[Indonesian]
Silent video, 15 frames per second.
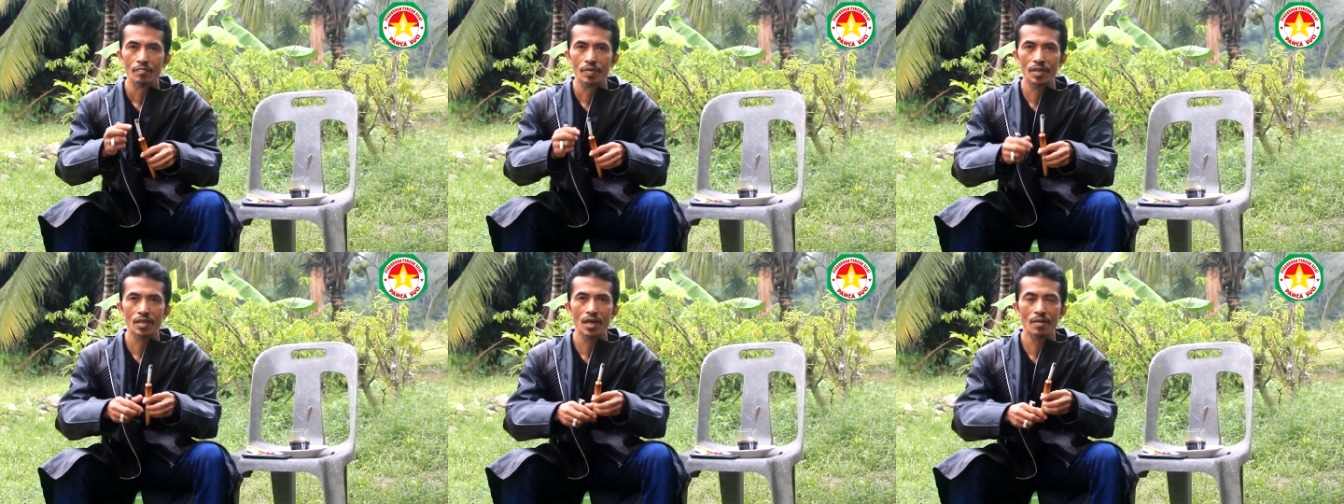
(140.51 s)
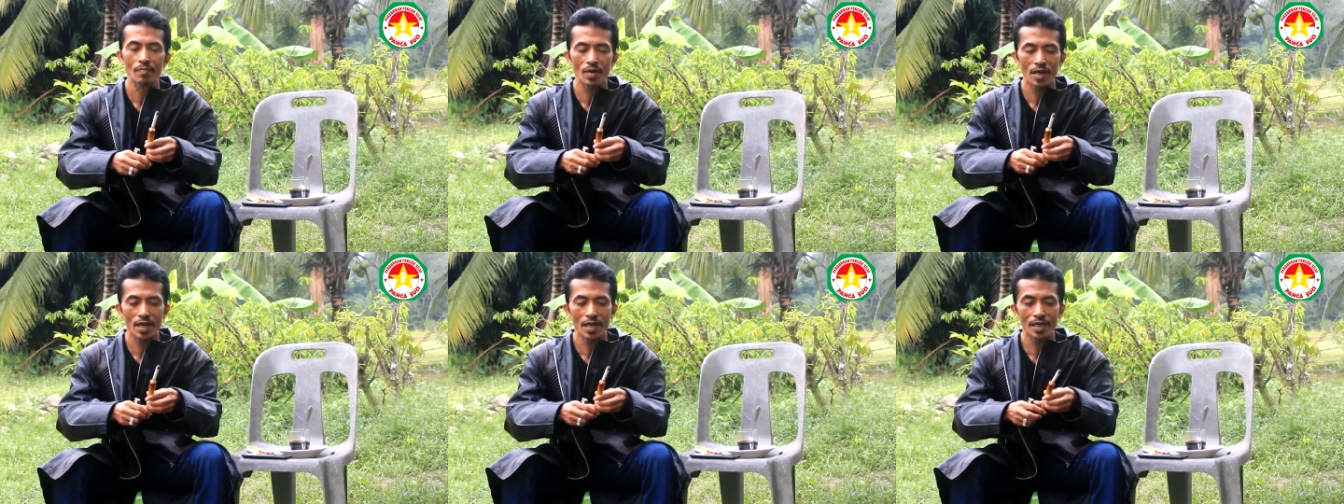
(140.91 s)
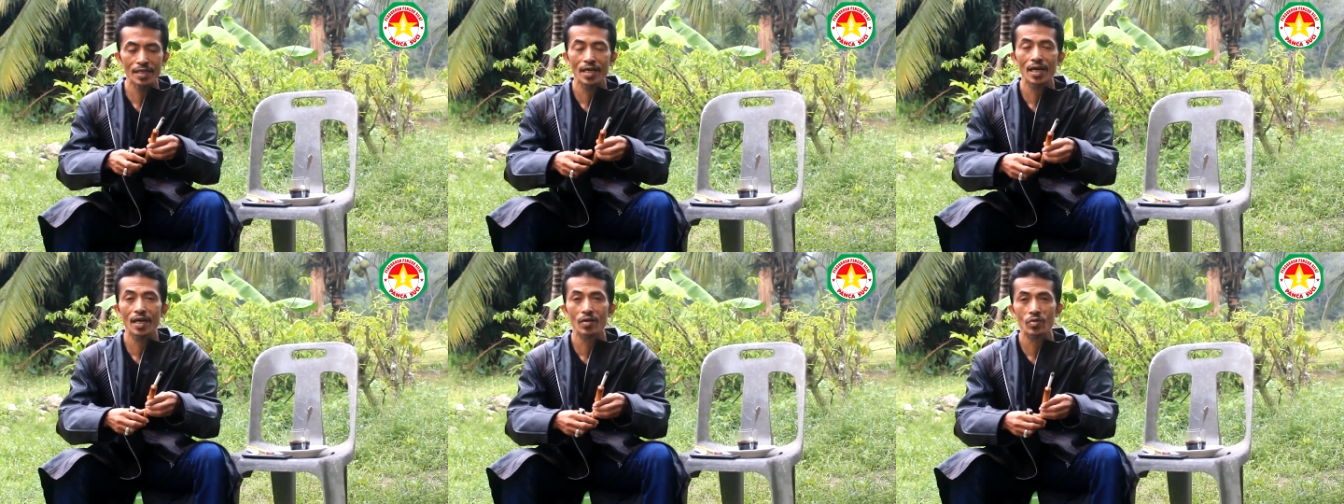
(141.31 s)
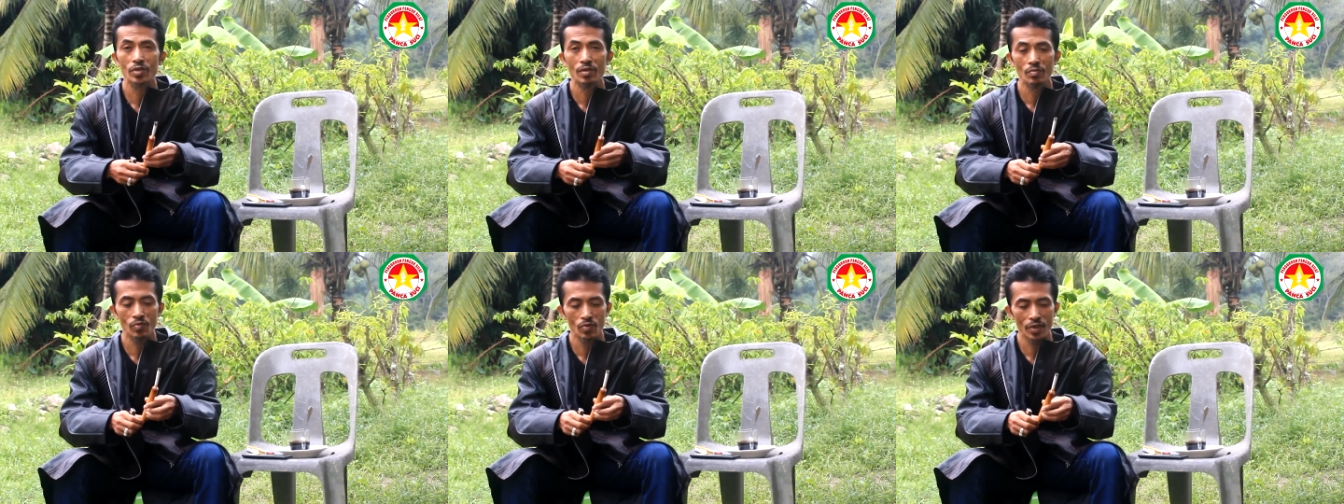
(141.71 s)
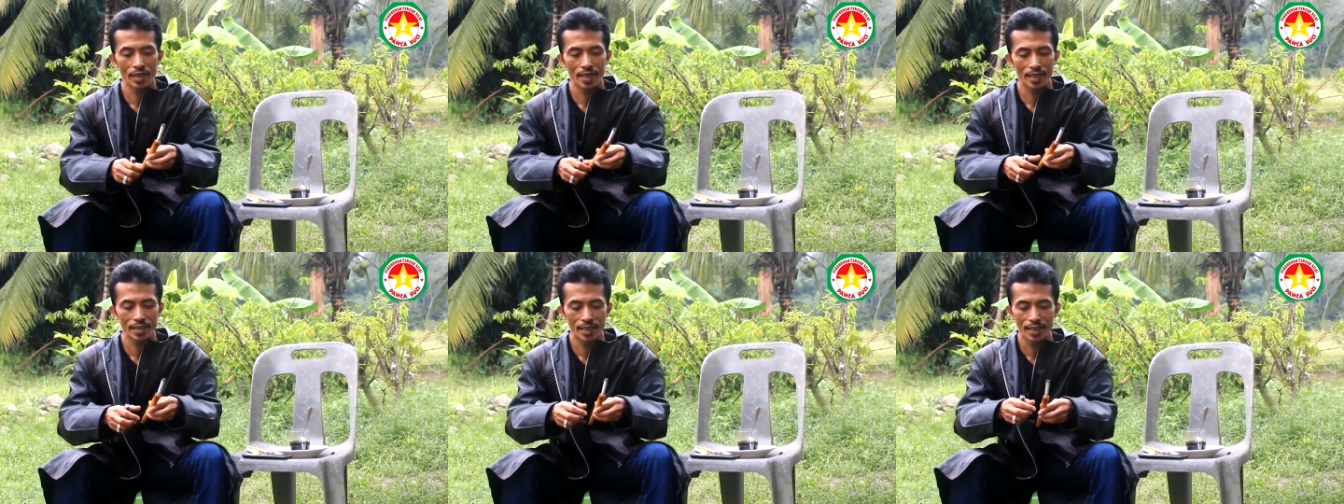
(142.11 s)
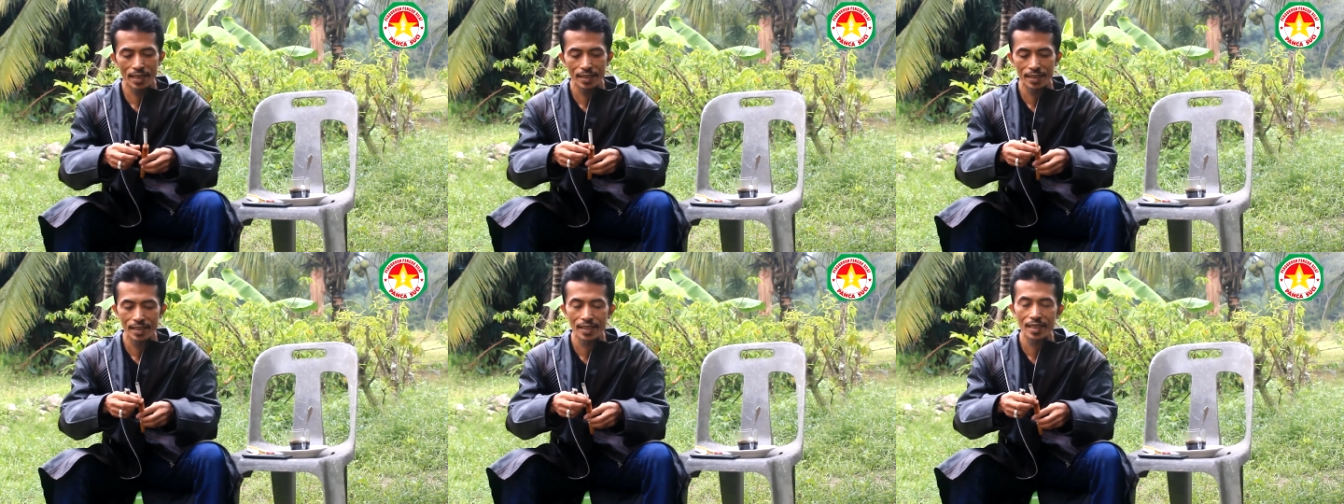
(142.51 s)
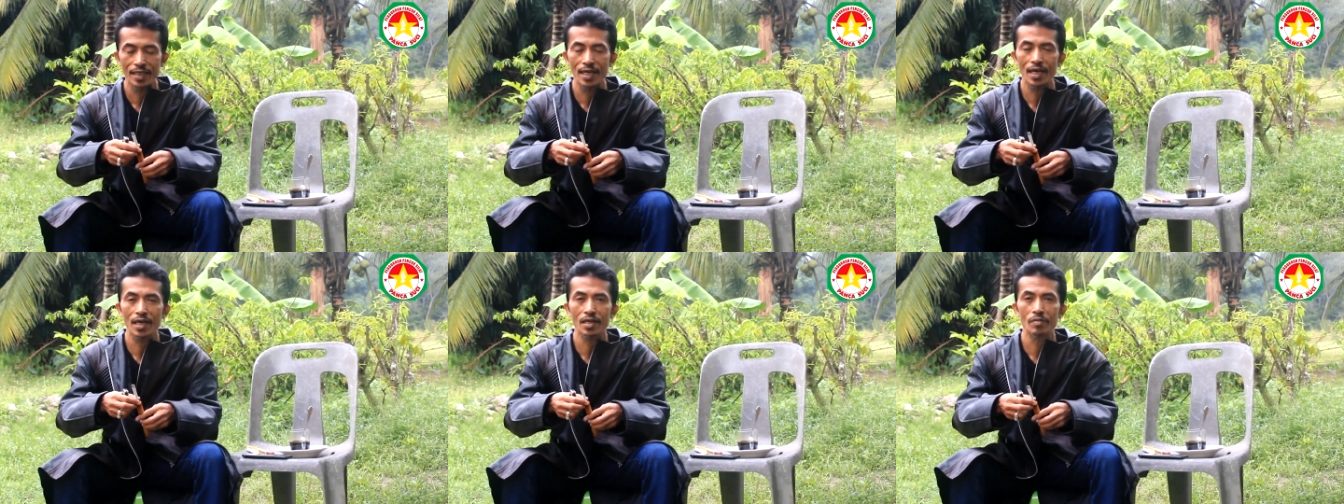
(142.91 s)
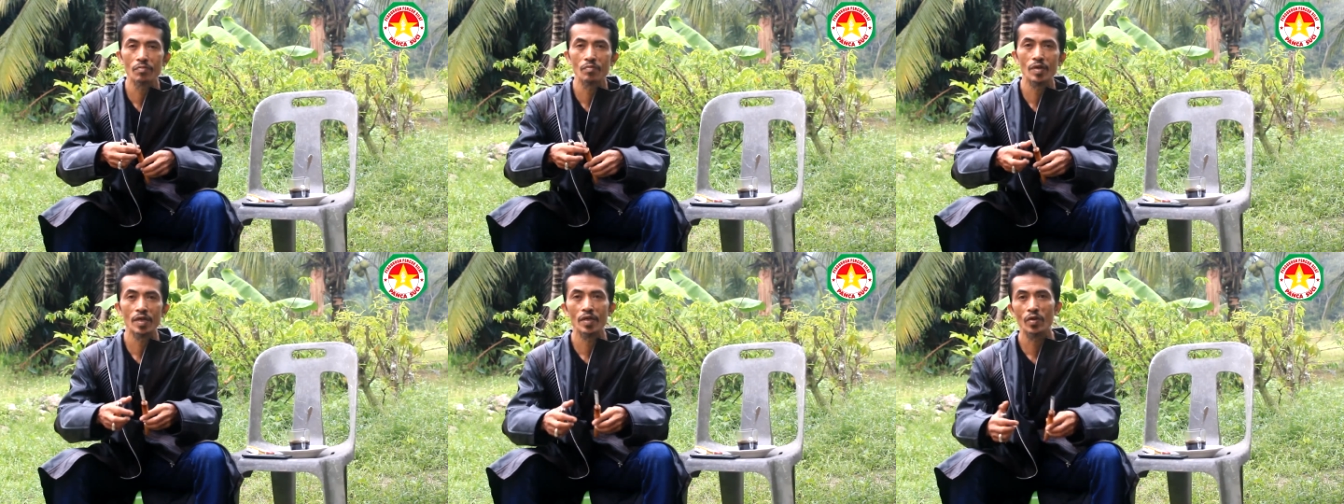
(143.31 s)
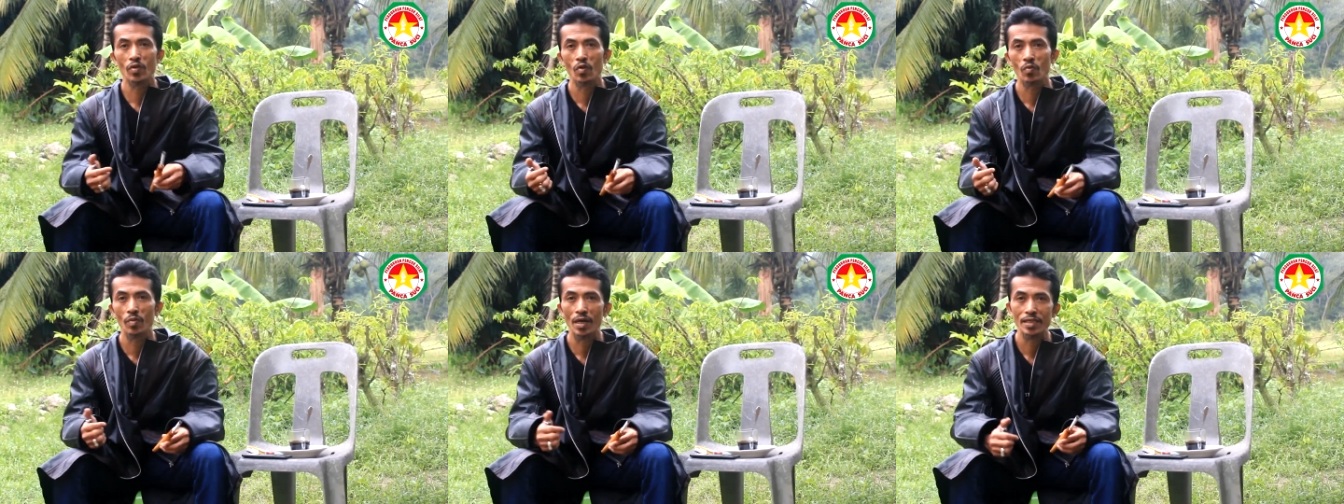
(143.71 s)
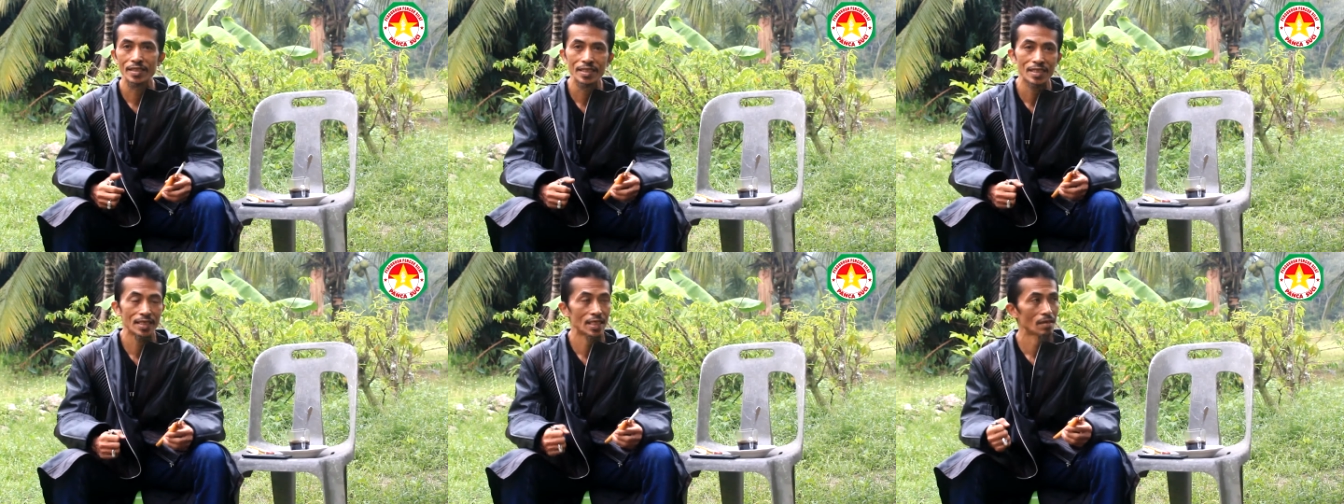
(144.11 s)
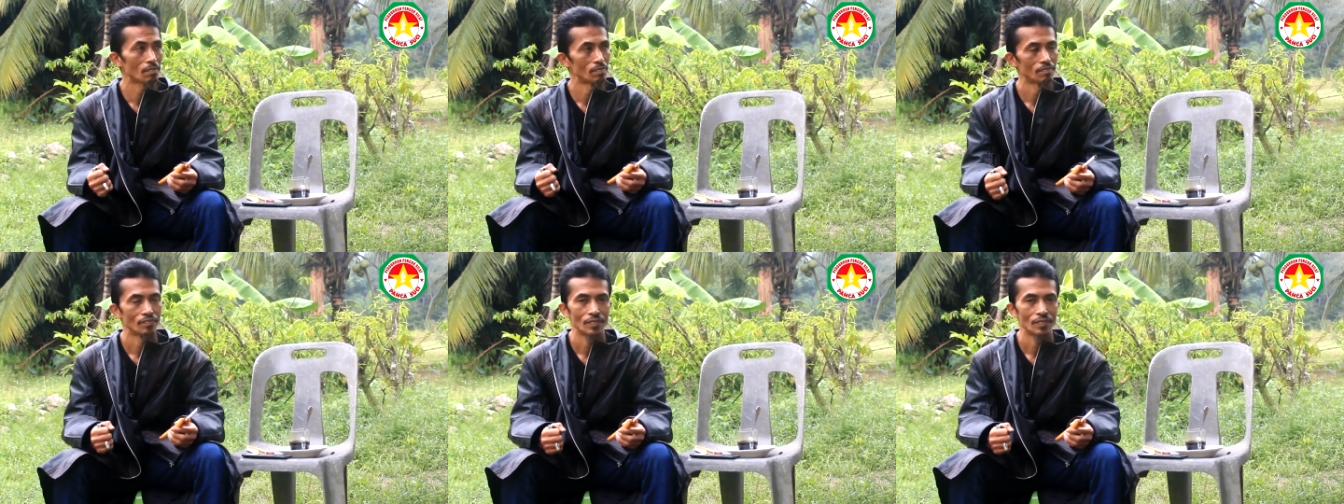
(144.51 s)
Pertama yang harus dimulai adalah dengan merubah sikap.